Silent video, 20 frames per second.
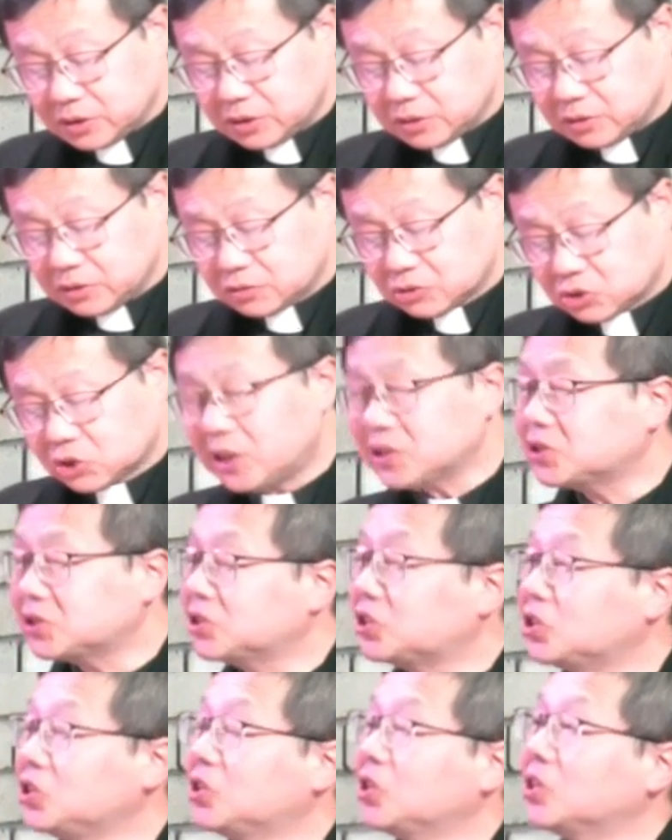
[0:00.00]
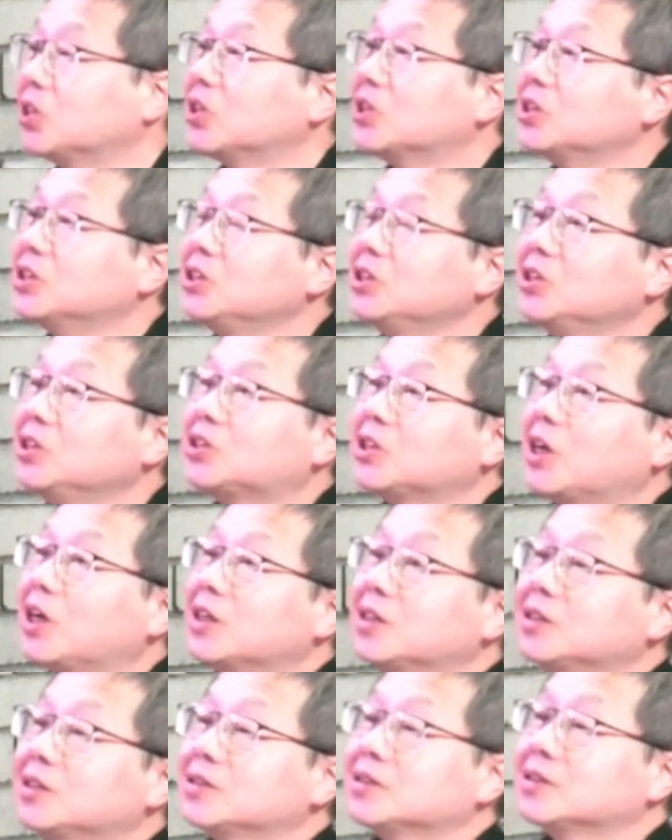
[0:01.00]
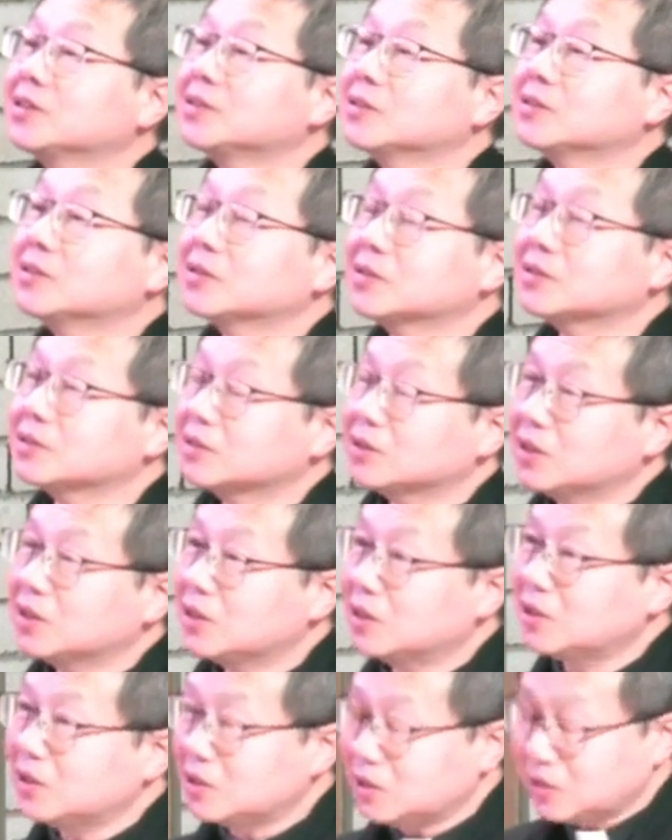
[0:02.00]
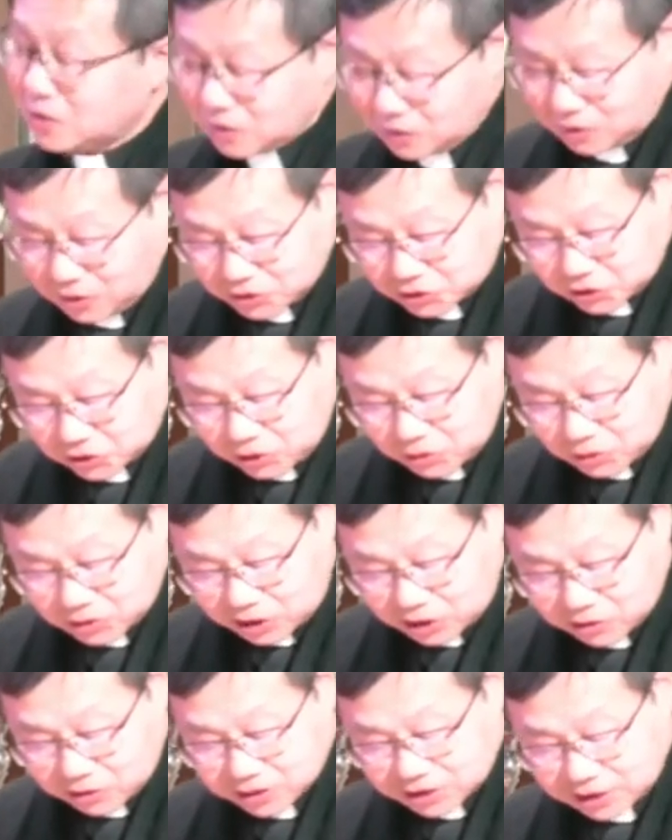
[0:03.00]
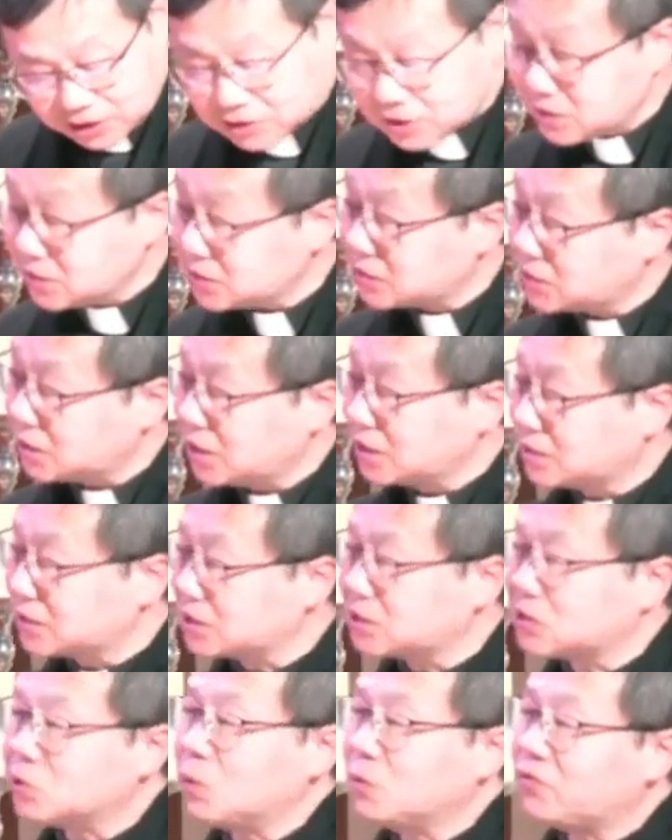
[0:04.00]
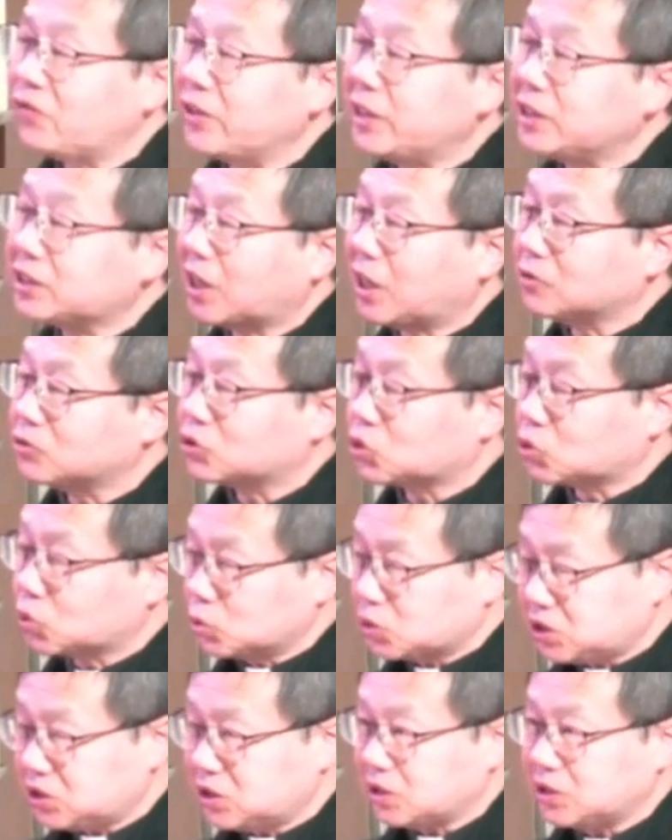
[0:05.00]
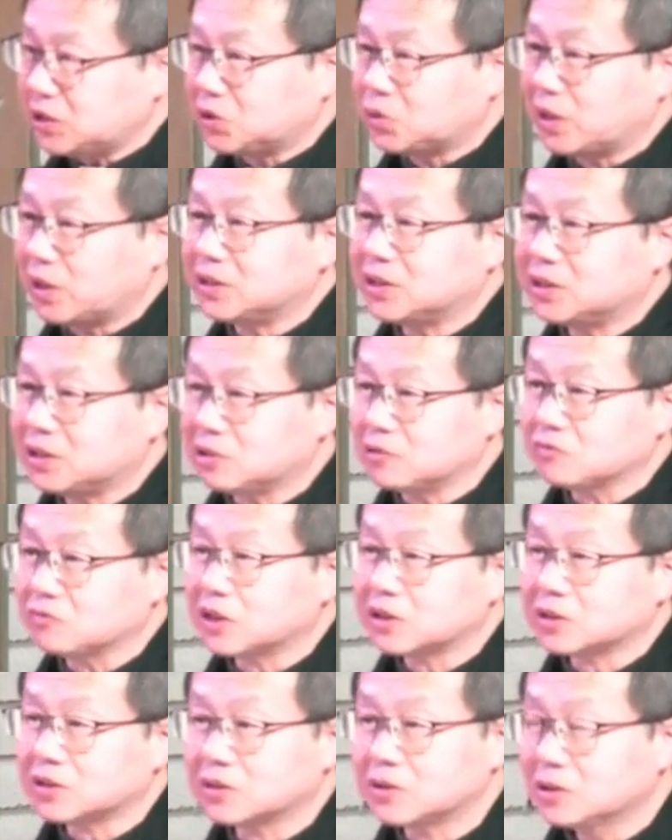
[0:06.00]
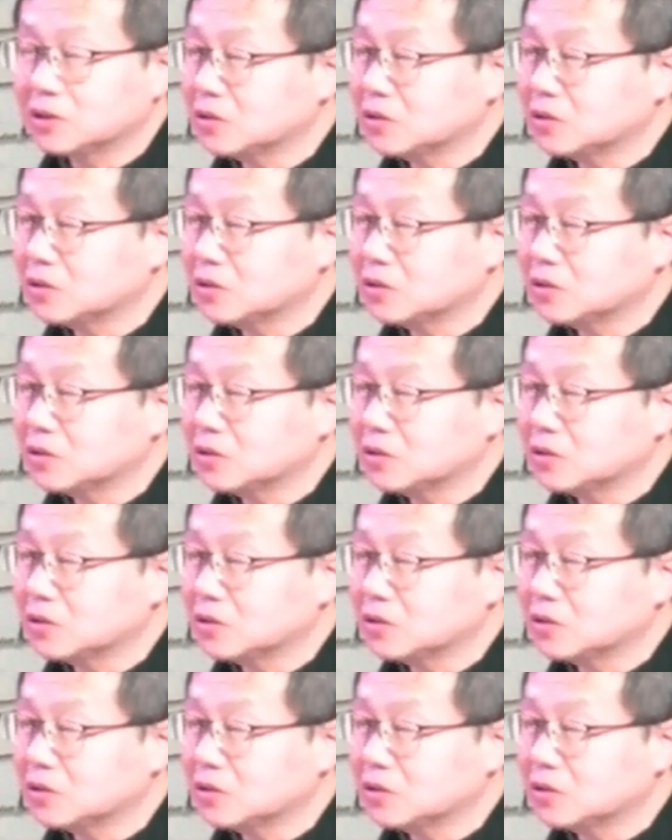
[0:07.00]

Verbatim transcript: 创世纪的一章二十六到三十一节，这是我们非常熟悉的一段经文。